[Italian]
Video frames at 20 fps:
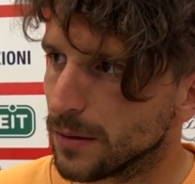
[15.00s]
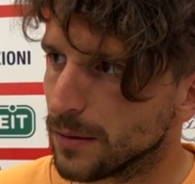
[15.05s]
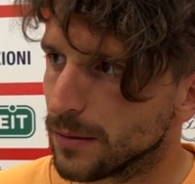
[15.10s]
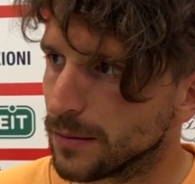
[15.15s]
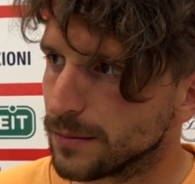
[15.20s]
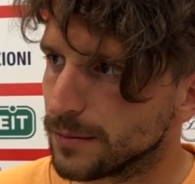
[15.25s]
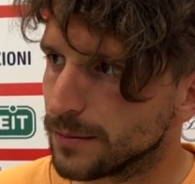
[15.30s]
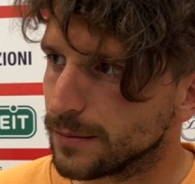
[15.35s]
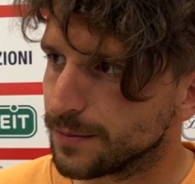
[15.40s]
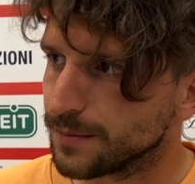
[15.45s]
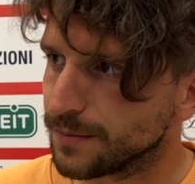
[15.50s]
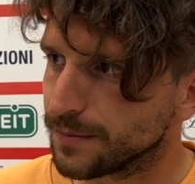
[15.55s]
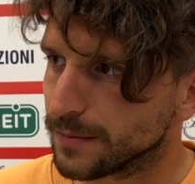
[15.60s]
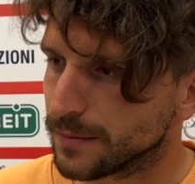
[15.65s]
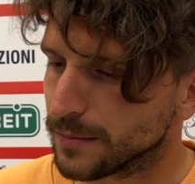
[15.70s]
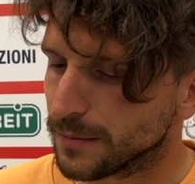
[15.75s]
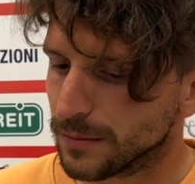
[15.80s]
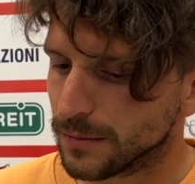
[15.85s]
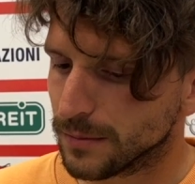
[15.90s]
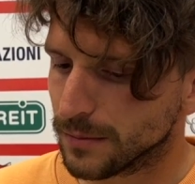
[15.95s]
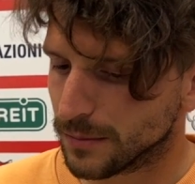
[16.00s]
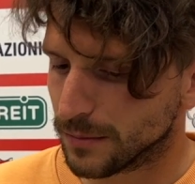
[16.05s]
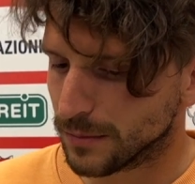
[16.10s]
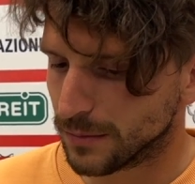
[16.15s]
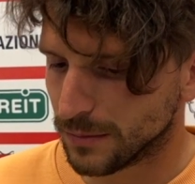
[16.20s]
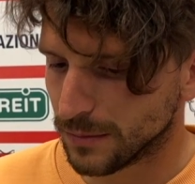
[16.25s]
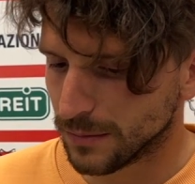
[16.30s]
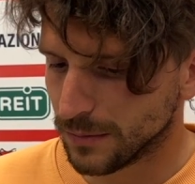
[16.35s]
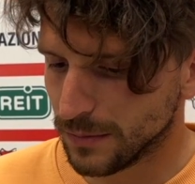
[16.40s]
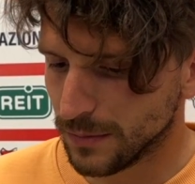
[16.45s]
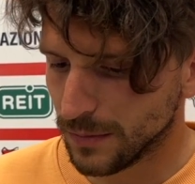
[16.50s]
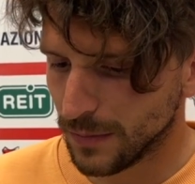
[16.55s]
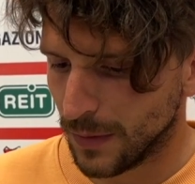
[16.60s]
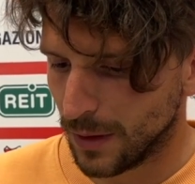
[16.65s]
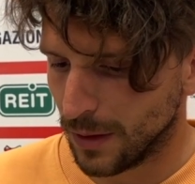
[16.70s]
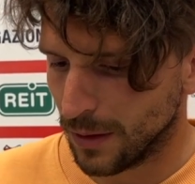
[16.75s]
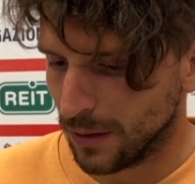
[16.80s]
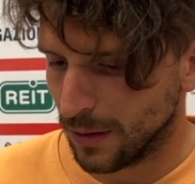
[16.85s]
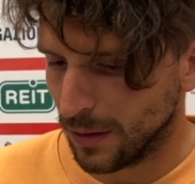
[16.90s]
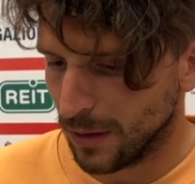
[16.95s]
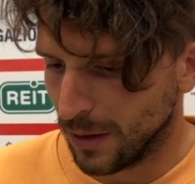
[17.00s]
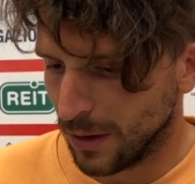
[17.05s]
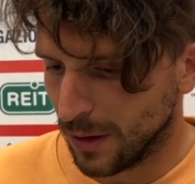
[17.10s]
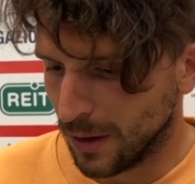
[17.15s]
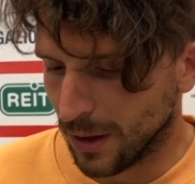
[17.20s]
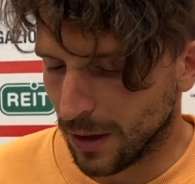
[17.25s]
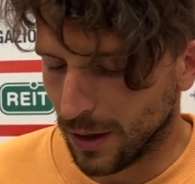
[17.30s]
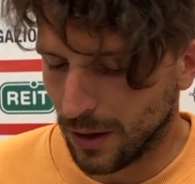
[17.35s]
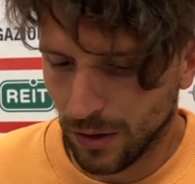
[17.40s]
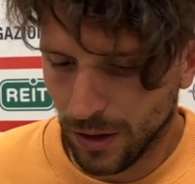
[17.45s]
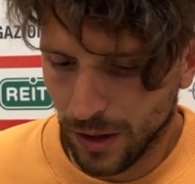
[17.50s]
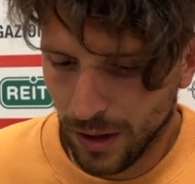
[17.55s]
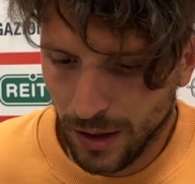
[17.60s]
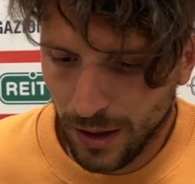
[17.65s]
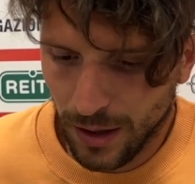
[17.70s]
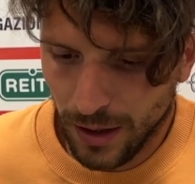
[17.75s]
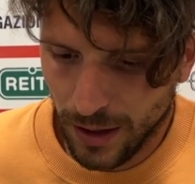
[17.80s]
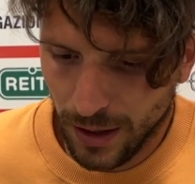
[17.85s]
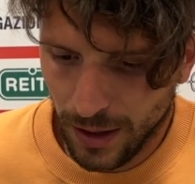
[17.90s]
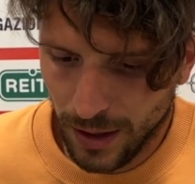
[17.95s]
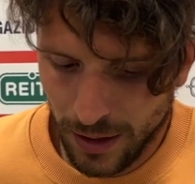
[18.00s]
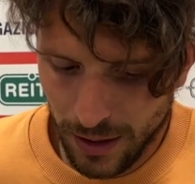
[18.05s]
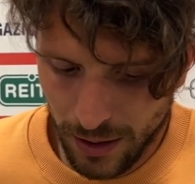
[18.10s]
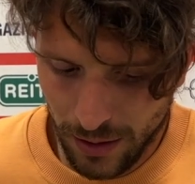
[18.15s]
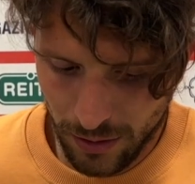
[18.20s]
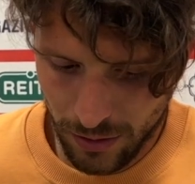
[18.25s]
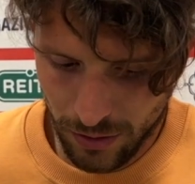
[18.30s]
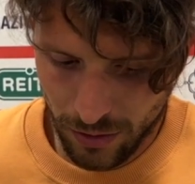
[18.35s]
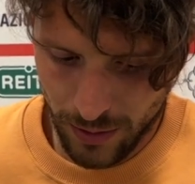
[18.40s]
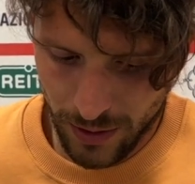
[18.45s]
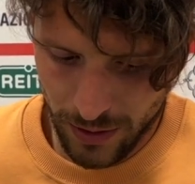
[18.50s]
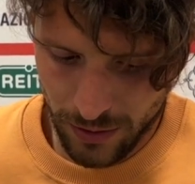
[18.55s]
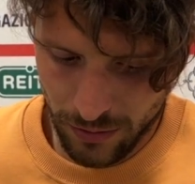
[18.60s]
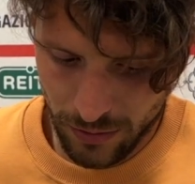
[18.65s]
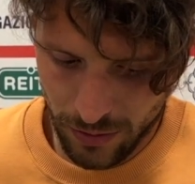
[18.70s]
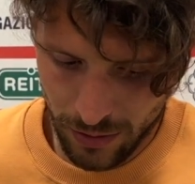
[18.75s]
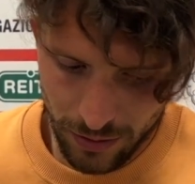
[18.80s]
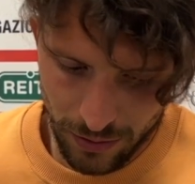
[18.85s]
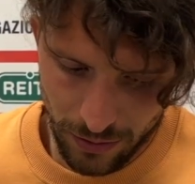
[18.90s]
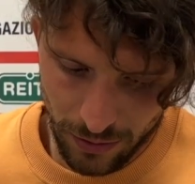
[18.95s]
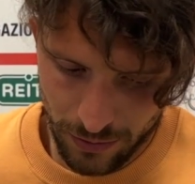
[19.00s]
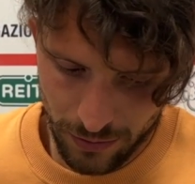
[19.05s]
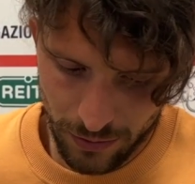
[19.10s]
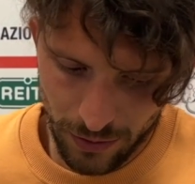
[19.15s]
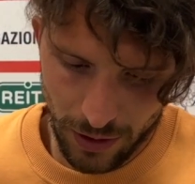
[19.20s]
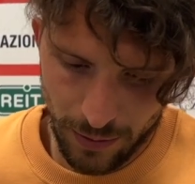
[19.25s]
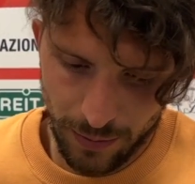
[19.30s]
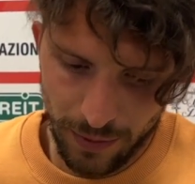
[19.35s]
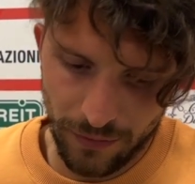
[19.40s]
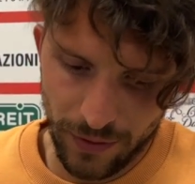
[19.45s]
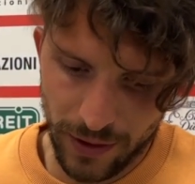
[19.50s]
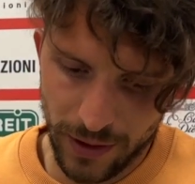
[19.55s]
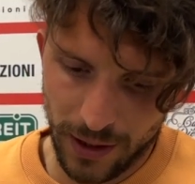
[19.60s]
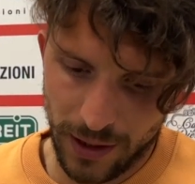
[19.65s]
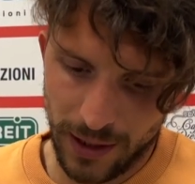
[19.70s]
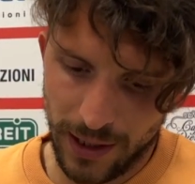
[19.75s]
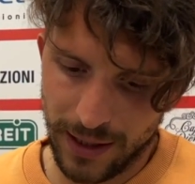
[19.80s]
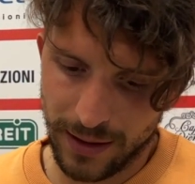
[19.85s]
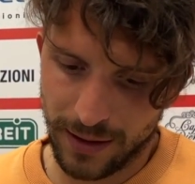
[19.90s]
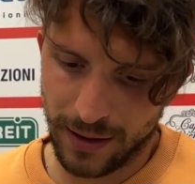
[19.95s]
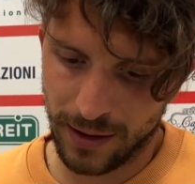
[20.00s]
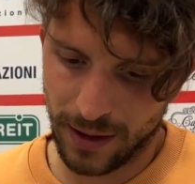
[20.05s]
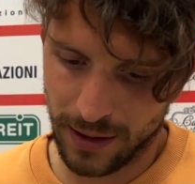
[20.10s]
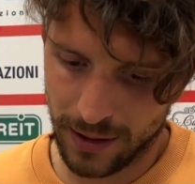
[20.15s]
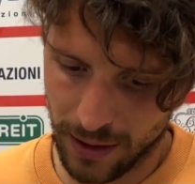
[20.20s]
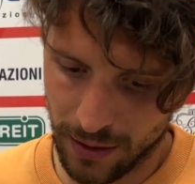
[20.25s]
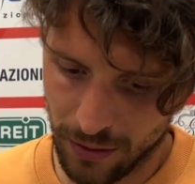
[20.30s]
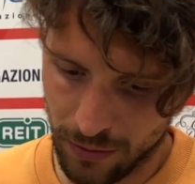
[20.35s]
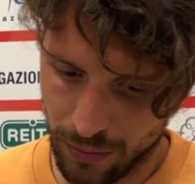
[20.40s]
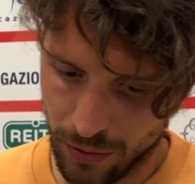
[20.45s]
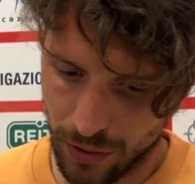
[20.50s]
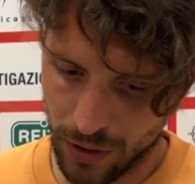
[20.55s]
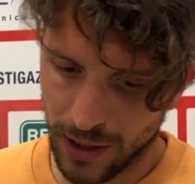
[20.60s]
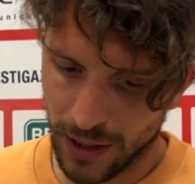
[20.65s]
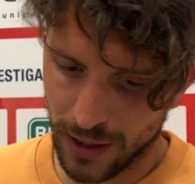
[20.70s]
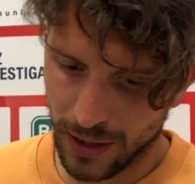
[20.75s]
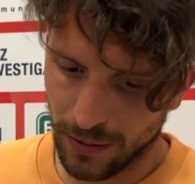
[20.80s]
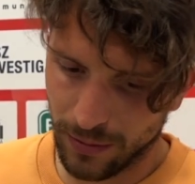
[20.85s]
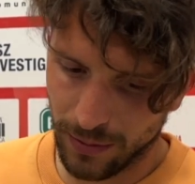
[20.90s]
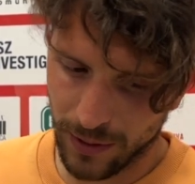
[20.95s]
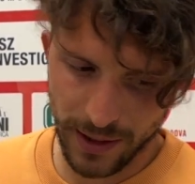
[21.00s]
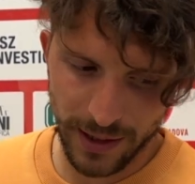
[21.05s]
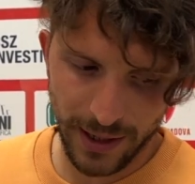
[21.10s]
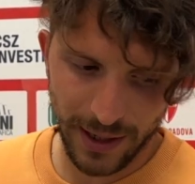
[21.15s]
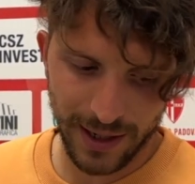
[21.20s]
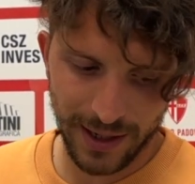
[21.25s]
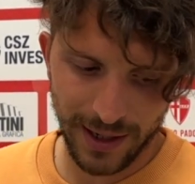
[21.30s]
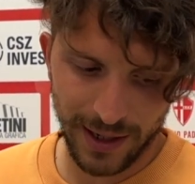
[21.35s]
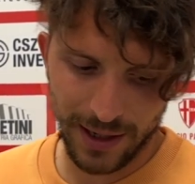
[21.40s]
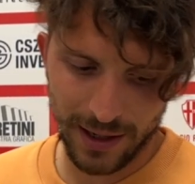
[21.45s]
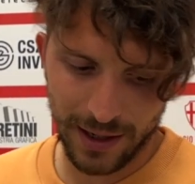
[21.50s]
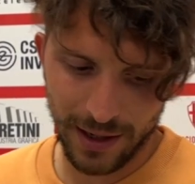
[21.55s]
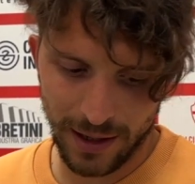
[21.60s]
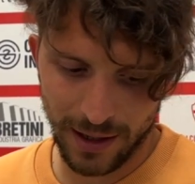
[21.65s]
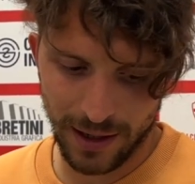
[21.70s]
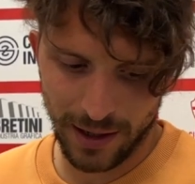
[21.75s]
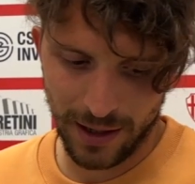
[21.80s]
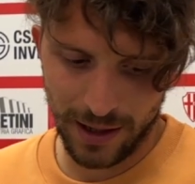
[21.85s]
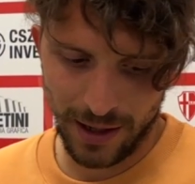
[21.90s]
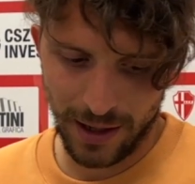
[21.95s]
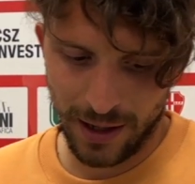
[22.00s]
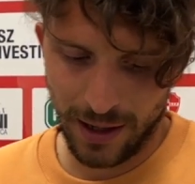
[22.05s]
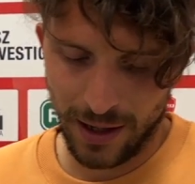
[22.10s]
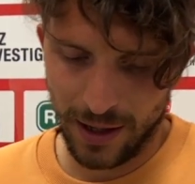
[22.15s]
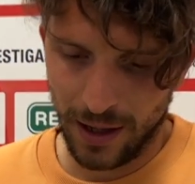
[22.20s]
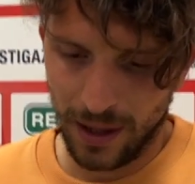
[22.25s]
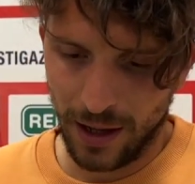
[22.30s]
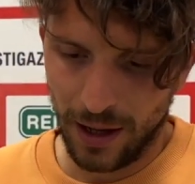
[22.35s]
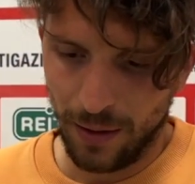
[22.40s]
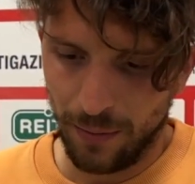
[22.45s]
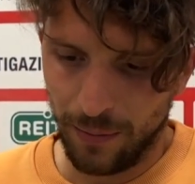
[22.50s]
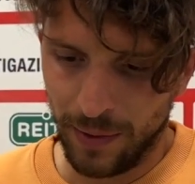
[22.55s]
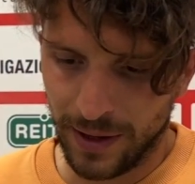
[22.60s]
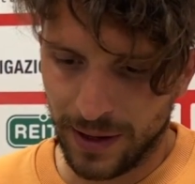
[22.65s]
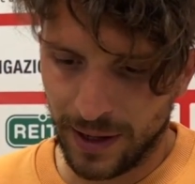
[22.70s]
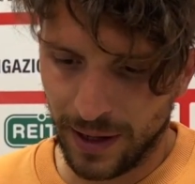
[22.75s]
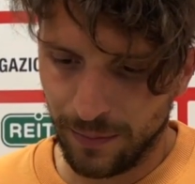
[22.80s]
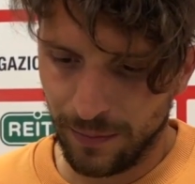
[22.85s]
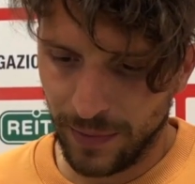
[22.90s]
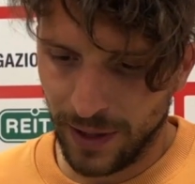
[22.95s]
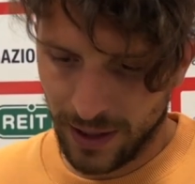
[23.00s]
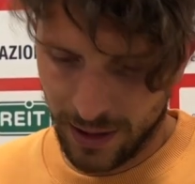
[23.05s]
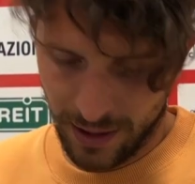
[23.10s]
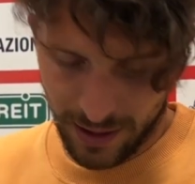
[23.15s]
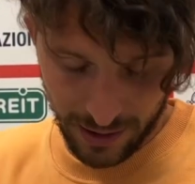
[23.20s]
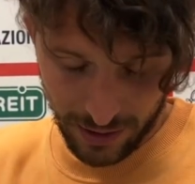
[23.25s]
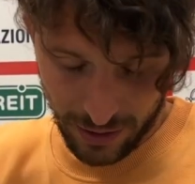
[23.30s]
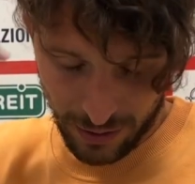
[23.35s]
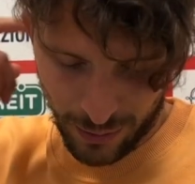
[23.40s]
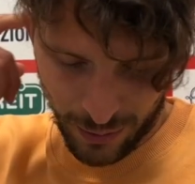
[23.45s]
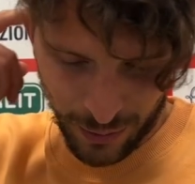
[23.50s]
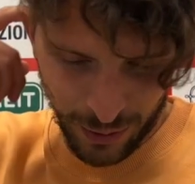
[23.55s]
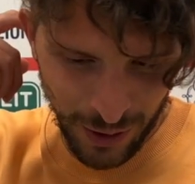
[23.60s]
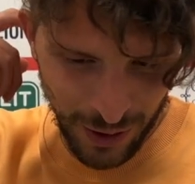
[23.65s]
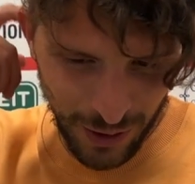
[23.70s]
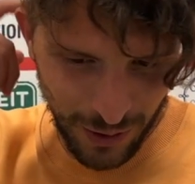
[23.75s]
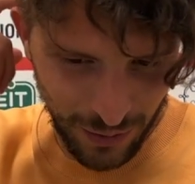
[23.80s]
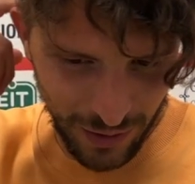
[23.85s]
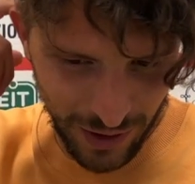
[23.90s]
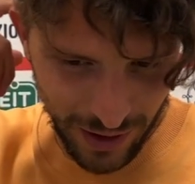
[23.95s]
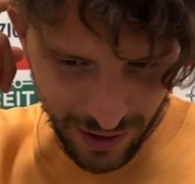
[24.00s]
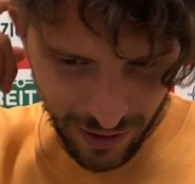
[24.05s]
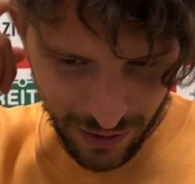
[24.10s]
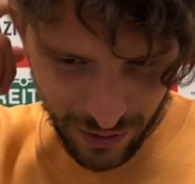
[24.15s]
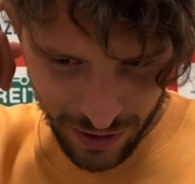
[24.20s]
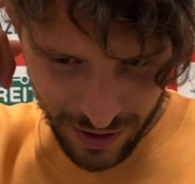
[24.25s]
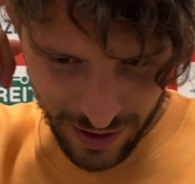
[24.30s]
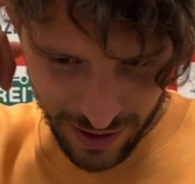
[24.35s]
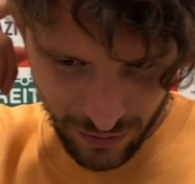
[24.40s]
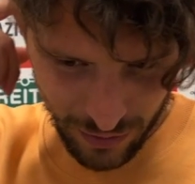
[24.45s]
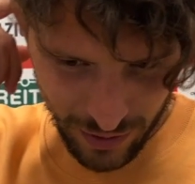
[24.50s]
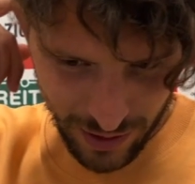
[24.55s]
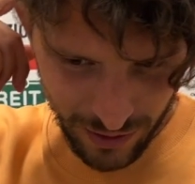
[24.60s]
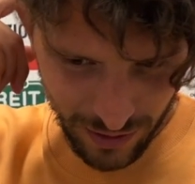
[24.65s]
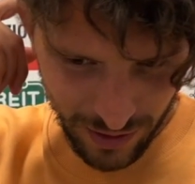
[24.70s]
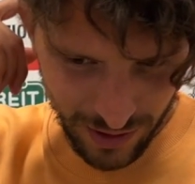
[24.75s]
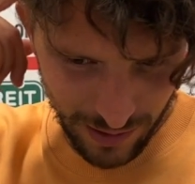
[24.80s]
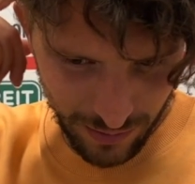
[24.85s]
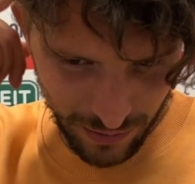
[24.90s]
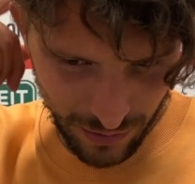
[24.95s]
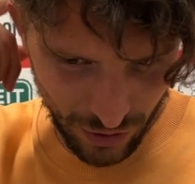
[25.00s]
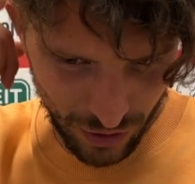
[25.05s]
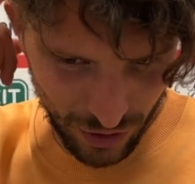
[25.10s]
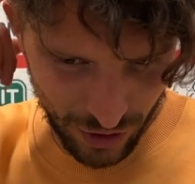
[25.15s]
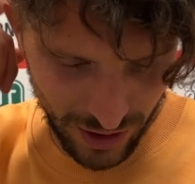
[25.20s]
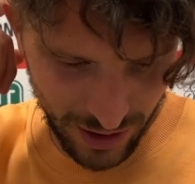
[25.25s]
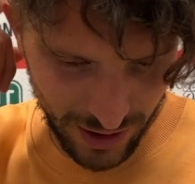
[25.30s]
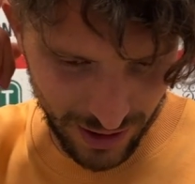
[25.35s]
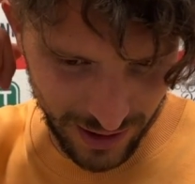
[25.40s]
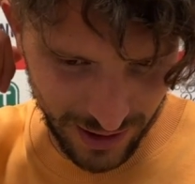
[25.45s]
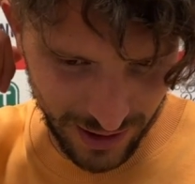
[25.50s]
sta questa Padova secondo te? Credo che il ritiro, soprattutto quello che abbiamo fatto a Lenz, sia stato importante per staccare mentalmente. Dopo una rincorsa lunga non siamo riusciti